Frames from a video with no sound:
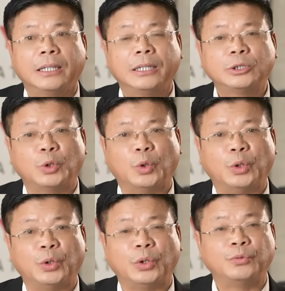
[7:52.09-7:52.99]
Thế
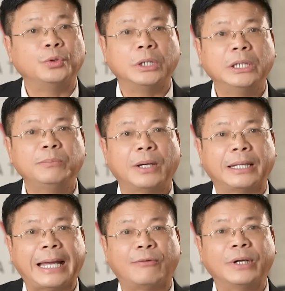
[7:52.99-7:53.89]
rồi phụ nữ mà
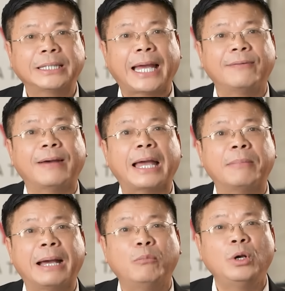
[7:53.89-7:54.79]
nạo phá thai vài
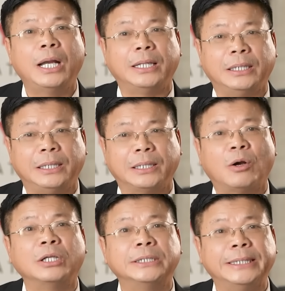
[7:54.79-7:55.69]
ba bốn lần thì
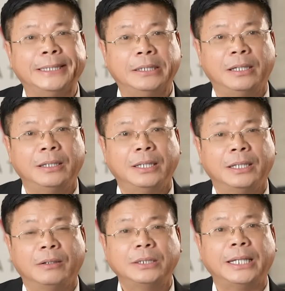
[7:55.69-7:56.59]
còn gì nữa,
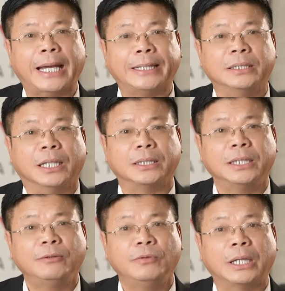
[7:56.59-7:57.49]
có thể ảnh hưởng
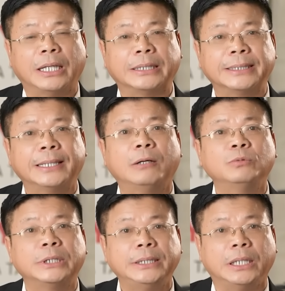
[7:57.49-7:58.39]
tới việc là sẽ
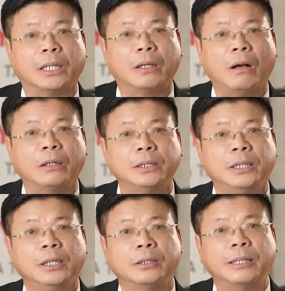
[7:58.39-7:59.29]
không sinh được con,
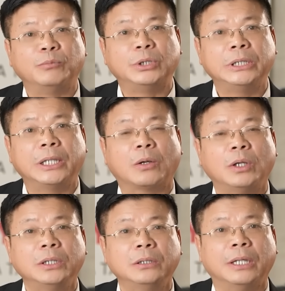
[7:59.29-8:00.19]
thậm chí là có
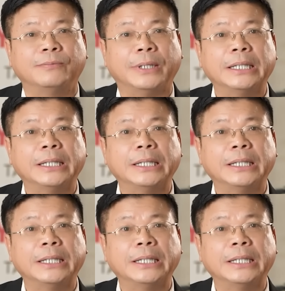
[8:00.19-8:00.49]
những người phải